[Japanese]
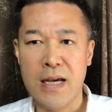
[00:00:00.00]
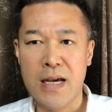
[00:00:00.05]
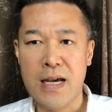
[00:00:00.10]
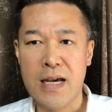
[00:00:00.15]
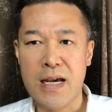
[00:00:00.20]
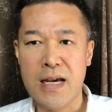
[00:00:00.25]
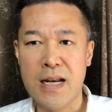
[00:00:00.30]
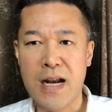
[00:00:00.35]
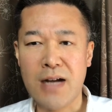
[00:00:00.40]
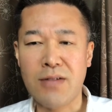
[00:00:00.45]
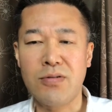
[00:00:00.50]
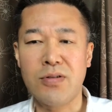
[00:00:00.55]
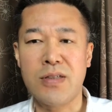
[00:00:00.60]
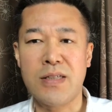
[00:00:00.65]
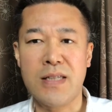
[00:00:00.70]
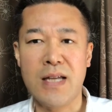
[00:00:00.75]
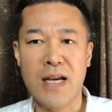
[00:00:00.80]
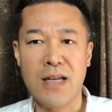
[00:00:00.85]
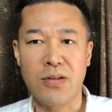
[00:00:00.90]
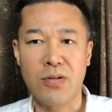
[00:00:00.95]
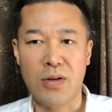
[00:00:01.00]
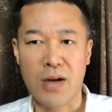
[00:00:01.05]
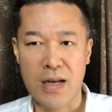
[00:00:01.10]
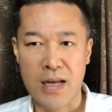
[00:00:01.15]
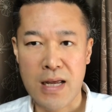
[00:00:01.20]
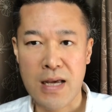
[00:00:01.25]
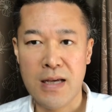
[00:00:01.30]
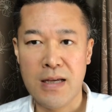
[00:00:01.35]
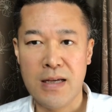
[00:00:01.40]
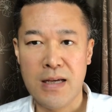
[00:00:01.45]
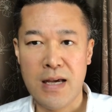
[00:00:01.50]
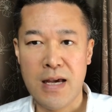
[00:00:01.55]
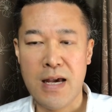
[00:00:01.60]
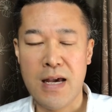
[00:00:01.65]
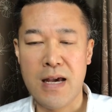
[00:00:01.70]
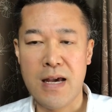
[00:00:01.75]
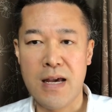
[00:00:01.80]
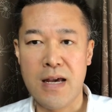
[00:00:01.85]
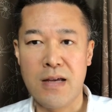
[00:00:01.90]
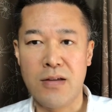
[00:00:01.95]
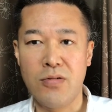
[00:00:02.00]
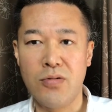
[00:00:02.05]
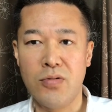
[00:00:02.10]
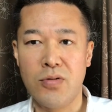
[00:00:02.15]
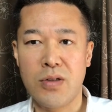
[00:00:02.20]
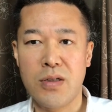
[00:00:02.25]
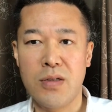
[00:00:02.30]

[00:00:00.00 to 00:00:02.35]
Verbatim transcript: えー、楽したいとかね、えー、いう